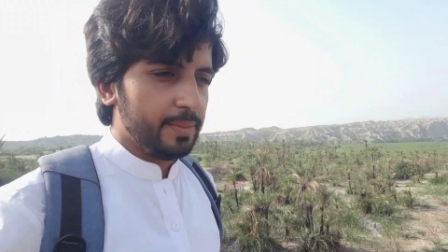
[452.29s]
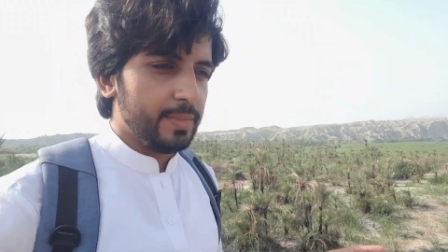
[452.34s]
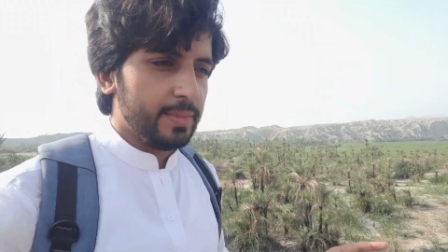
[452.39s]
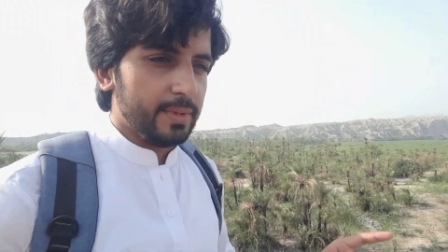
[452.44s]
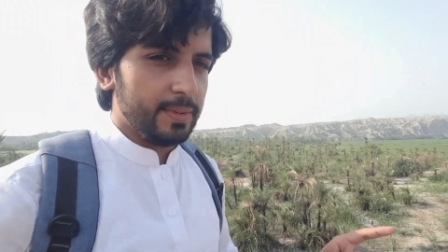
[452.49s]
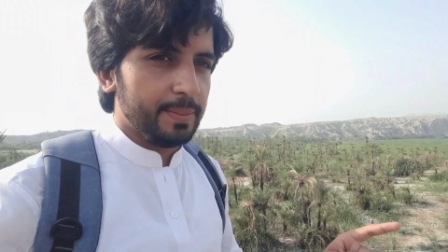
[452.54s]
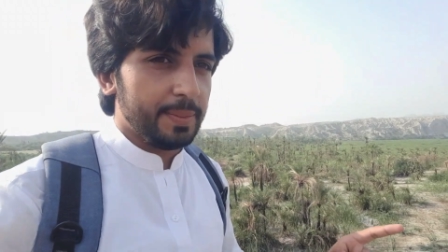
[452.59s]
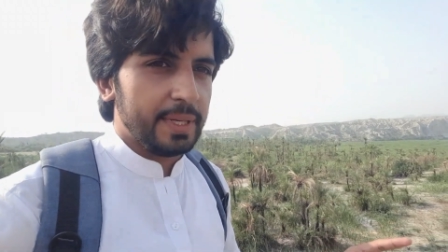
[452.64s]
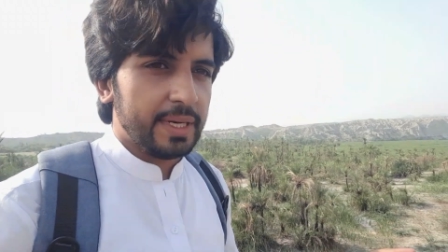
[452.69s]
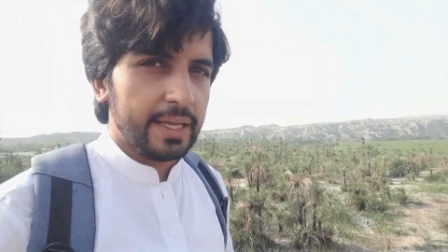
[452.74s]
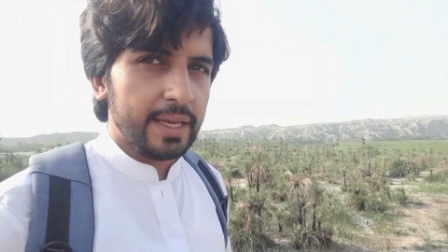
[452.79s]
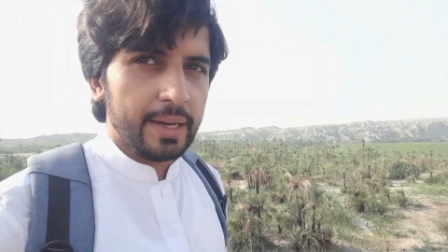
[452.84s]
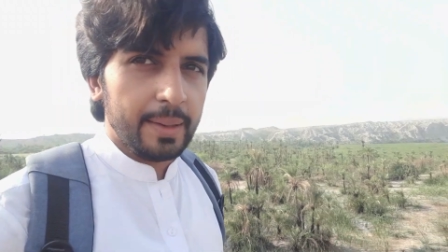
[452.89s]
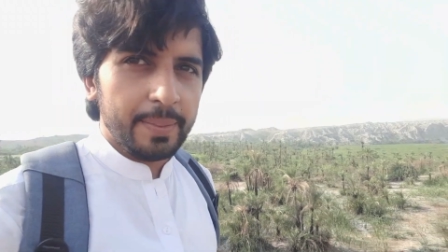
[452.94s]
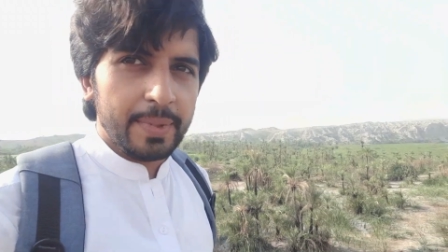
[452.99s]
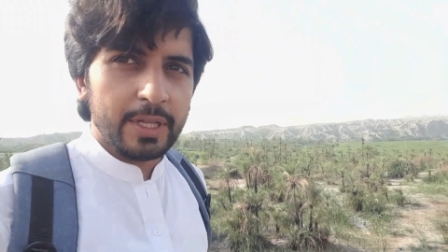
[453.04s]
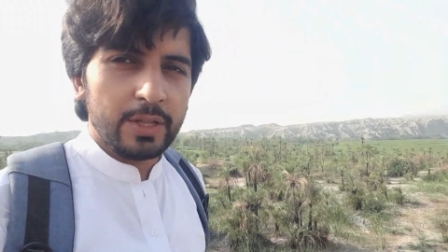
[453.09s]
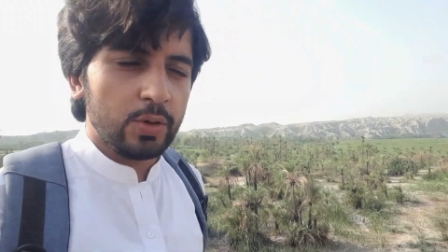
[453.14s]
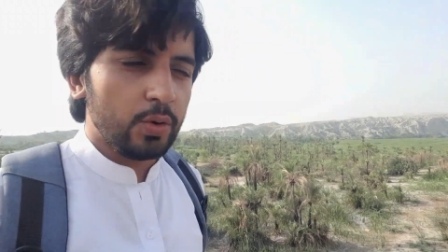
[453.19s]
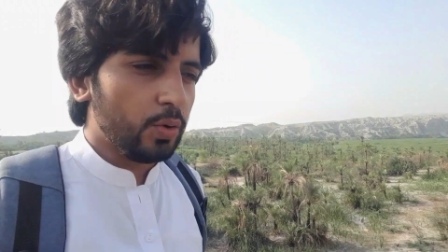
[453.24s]
मीन के
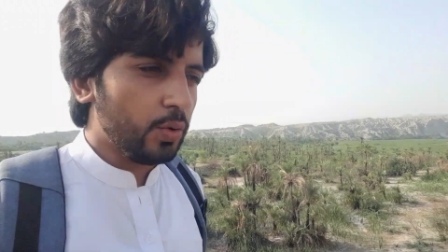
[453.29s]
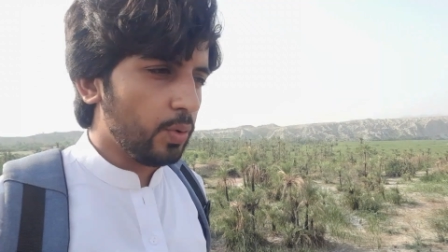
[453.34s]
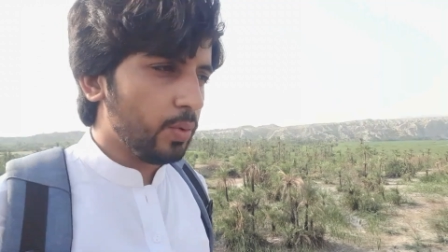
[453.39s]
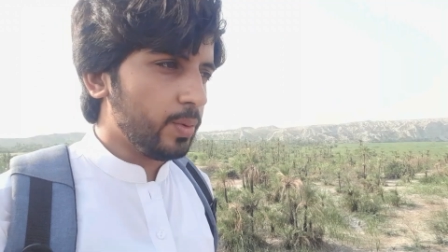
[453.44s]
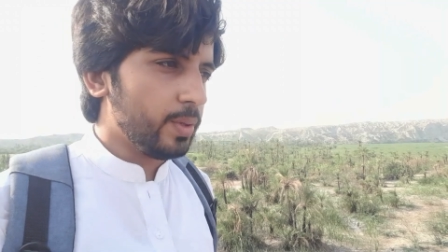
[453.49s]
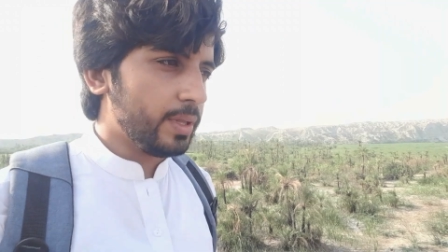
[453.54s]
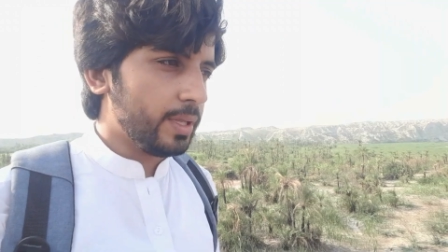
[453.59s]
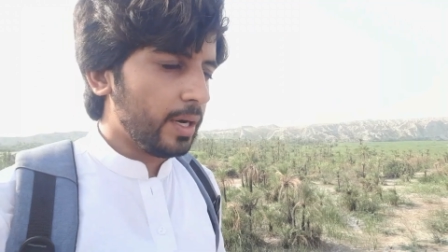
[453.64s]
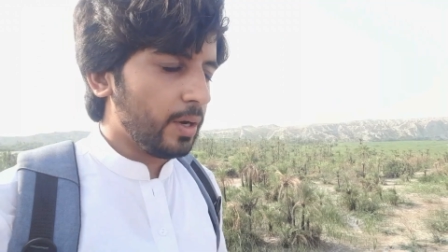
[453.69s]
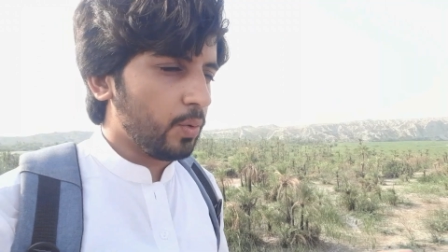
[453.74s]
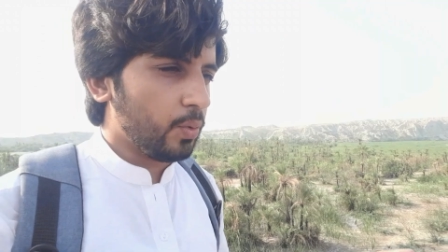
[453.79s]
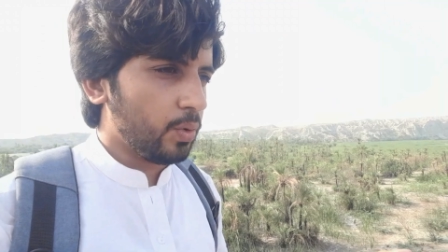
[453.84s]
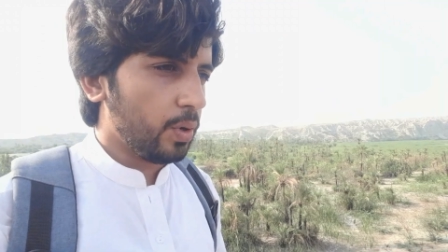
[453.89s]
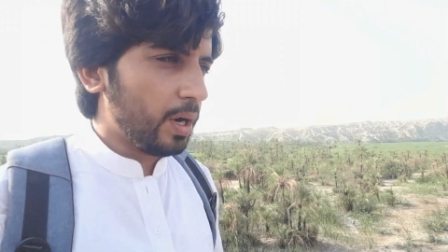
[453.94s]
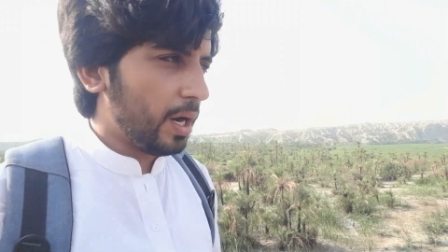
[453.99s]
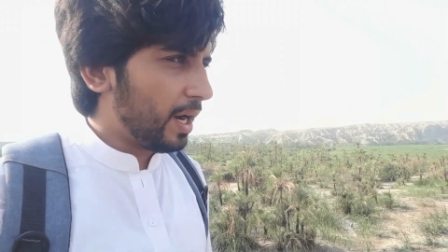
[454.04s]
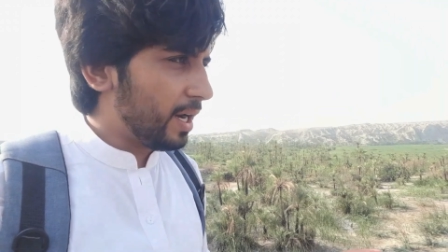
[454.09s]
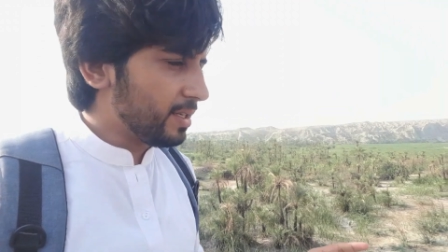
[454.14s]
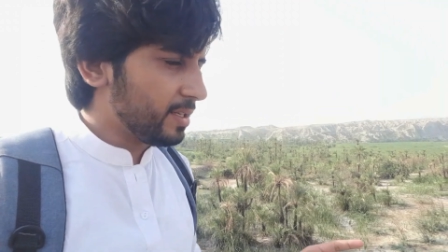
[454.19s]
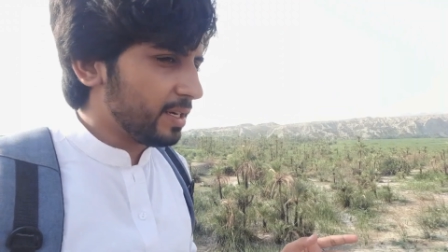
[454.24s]
अभी तो इतना कोई
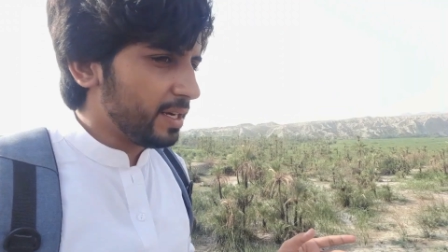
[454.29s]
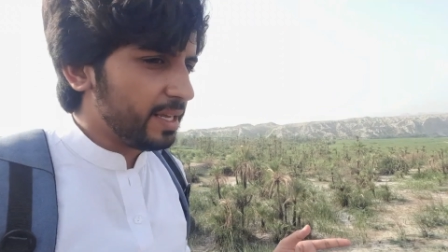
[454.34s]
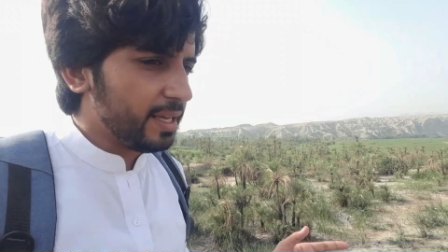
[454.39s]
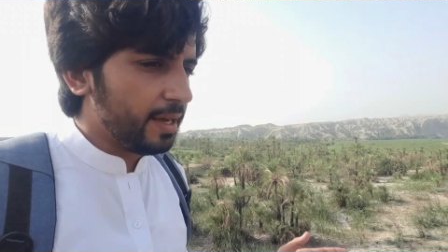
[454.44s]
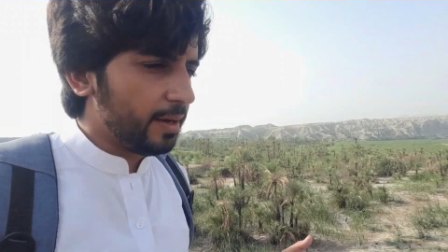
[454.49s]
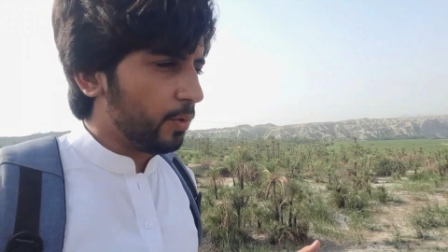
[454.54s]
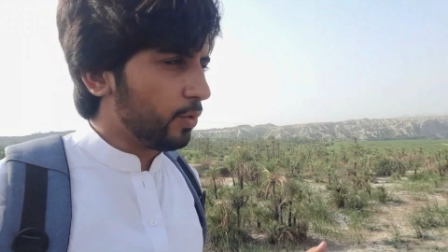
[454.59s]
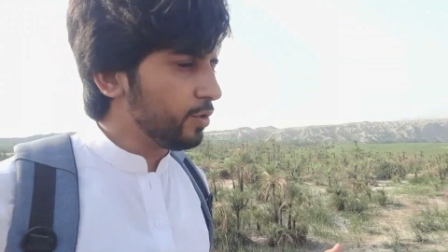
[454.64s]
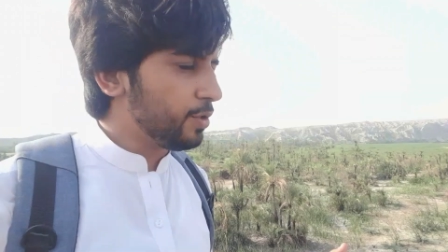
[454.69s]
ख़ास नहीं है